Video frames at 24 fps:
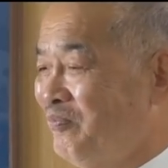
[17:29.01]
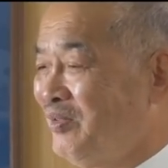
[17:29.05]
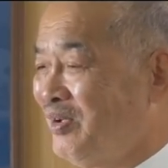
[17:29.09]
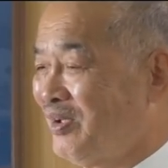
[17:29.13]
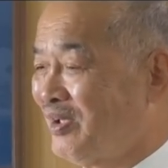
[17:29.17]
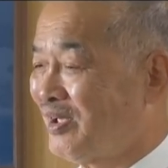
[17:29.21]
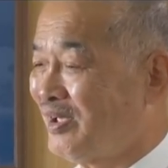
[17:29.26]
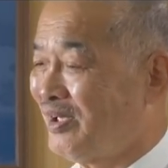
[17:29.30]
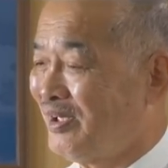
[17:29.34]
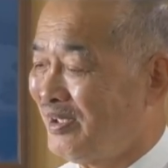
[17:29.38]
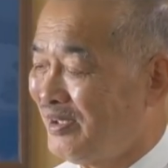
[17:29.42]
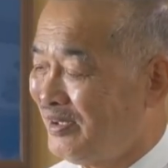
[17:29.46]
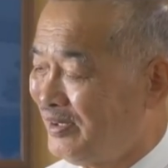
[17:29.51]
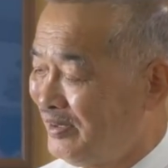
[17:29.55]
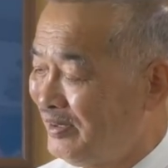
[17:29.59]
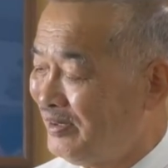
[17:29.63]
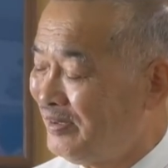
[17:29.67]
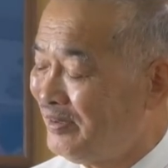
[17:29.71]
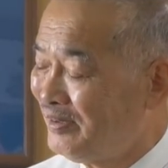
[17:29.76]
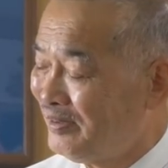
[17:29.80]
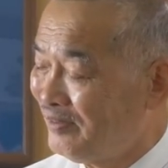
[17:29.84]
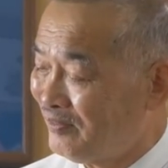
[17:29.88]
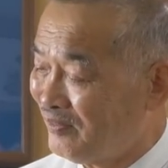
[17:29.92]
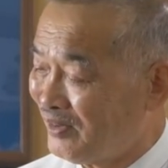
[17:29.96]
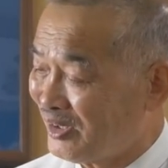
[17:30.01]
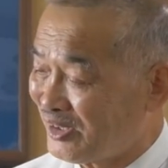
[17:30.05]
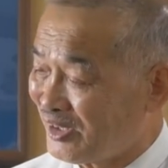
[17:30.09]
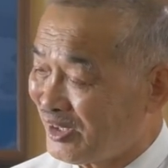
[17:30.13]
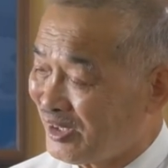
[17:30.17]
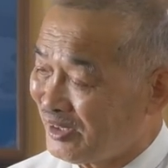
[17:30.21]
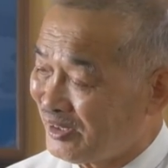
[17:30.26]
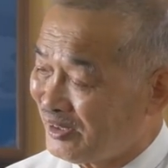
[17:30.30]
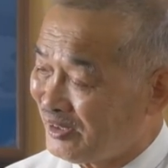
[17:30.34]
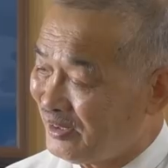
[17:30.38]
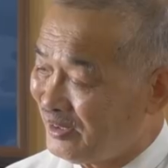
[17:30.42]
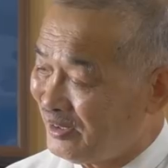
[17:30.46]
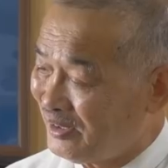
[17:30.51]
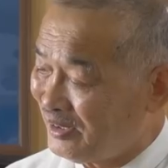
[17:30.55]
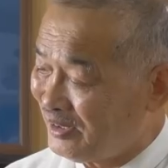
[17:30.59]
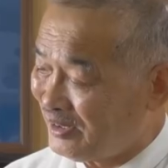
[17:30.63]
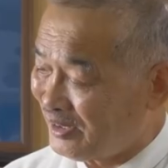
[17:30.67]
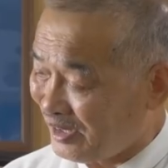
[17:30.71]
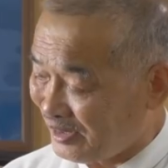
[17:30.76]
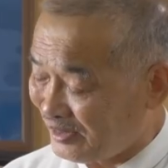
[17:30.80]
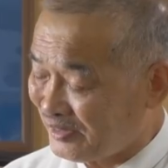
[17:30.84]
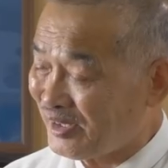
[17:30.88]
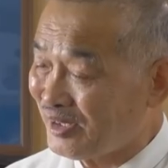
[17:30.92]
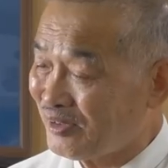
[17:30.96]
とだから技
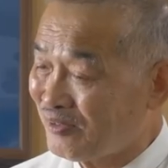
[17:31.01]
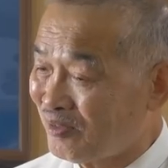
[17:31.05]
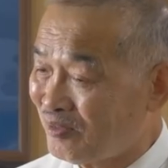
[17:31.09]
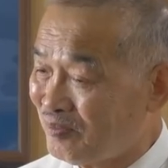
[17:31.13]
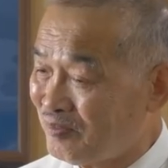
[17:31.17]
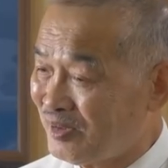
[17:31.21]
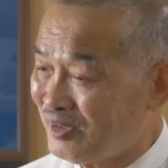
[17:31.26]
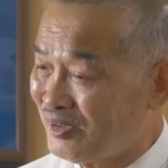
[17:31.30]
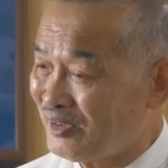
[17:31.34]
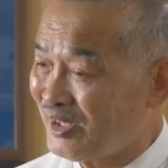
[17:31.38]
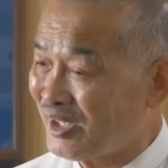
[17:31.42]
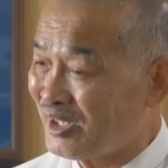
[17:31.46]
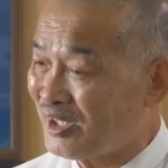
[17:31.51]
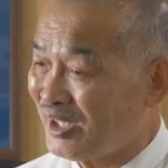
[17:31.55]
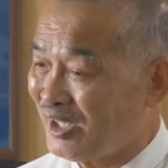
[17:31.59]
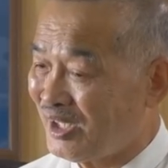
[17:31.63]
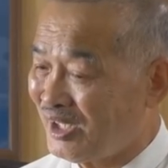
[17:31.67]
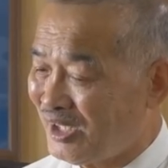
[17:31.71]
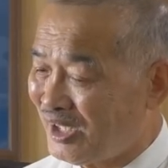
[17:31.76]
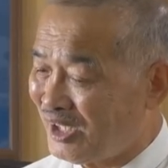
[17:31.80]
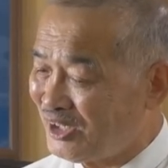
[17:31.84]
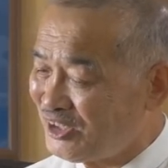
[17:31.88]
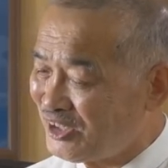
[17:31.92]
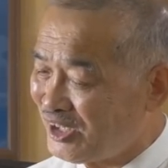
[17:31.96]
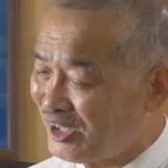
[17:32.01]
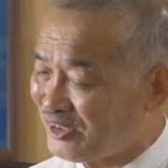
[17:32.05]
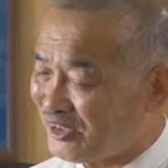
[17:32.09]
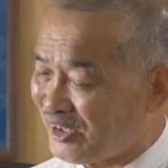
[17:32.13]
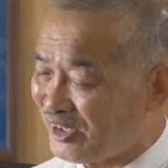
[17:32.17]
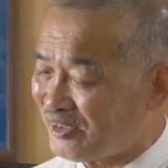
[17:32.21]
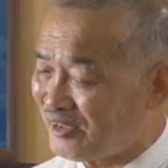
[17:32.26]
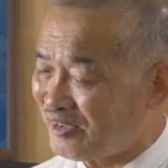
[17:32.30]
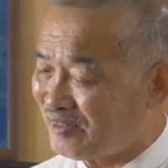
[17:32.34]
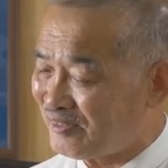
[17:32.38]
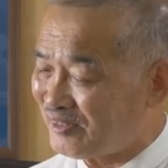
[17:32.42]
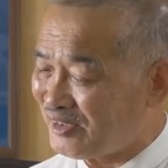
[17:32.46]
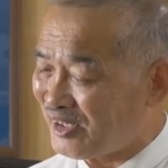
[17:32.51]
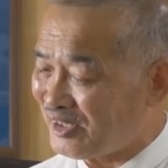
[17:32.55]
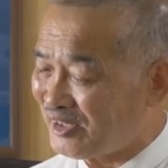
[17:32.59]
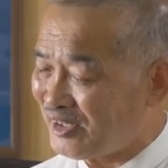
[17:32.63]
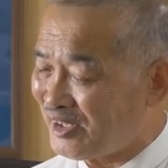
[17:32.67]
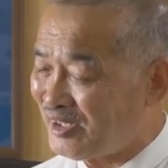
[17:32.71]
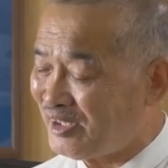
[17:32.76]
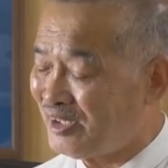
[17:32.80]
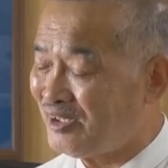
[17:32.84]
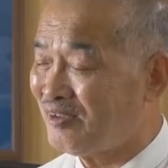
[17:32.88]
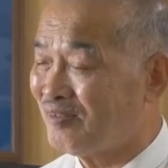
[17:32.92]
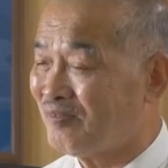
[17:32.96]
だったと思うだから足が立てる立て
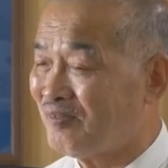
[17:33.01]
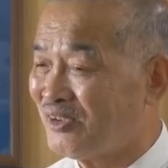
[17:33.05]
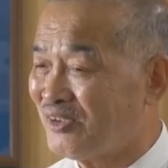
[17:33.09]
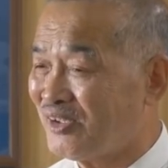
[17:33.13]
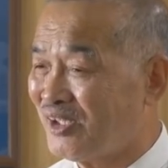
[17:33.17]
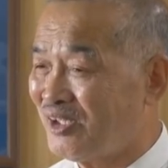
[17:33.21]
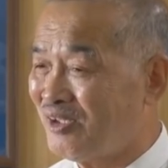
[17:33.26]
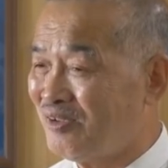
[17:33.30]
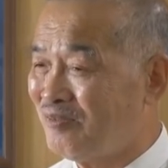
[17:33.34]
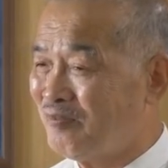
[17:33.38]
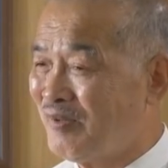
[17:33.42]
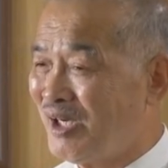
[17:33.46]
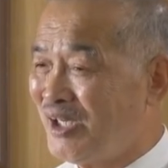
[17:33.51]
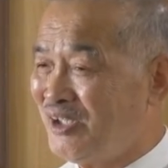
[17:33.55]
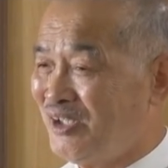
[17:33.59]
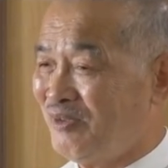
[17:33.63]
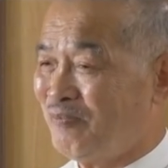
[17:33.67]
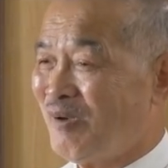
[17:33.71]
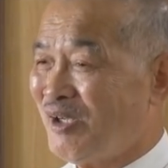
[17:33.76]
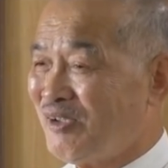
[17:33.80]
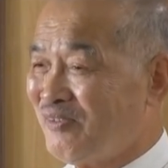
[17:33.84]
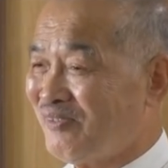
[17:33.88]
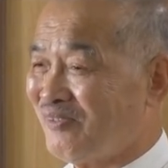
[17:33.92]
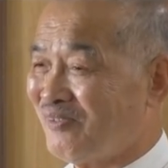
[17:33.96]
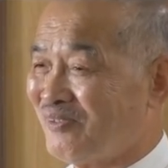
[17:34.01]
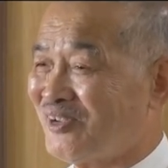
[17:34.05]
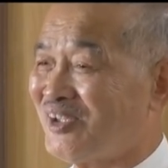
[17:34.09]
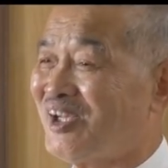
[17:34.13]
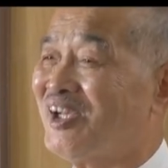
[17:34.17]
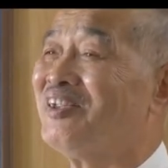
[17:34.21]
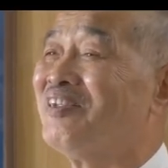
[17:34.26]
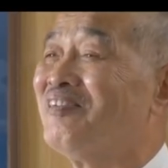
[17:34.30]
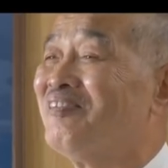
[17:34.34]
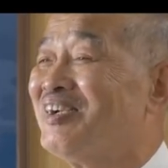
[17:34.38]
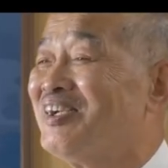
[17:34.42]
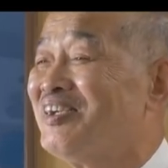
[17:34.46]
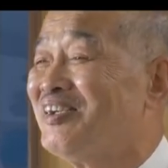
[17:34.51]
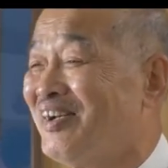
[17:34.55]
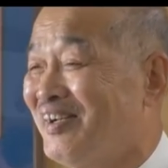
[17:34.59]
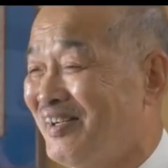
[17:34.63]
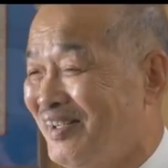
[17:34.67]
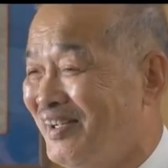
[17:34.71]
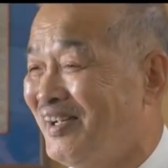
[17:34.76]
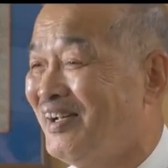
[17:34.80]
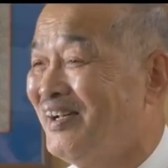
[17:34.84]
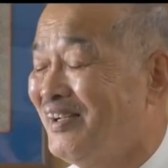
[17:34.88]
ないの問題前にパッと押さえてましたね。